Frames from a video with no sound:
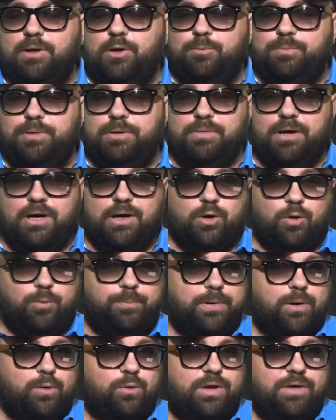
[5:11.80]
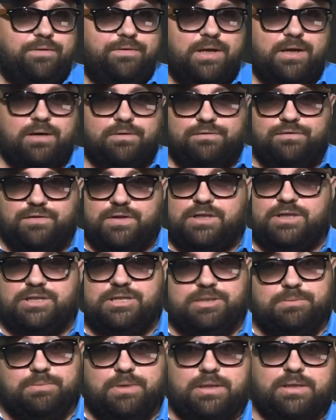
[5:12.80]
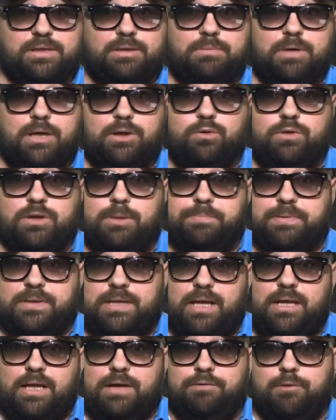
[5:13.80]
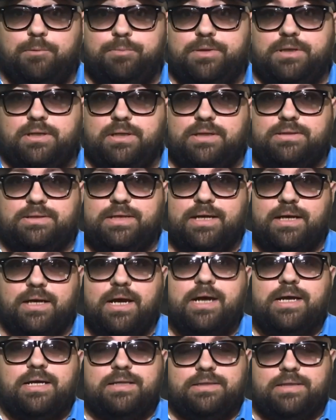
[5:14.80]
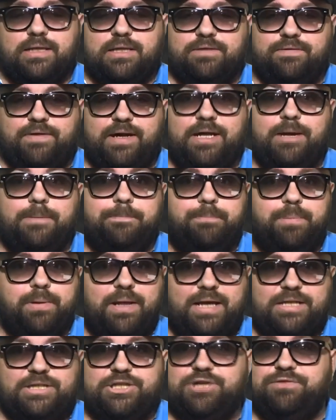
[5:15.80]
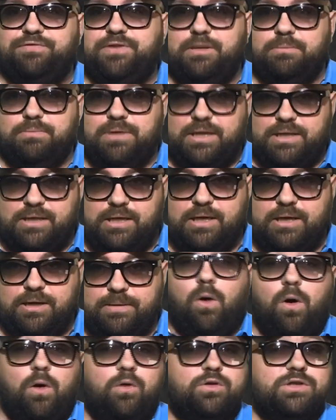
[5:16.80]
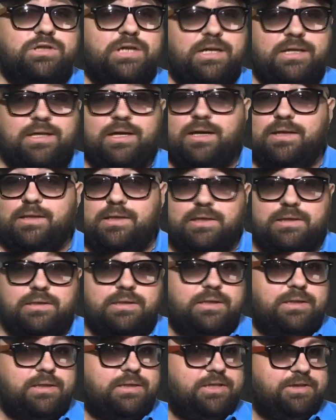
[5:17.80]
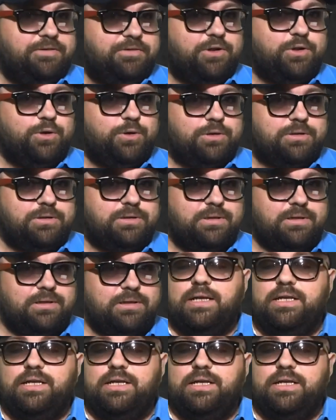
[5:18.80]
любимая группа «Руки вверх» в 2017 году записала и выпустила трек с названием «Плачешь в темноте». Ох уж эти артисты из 90-х.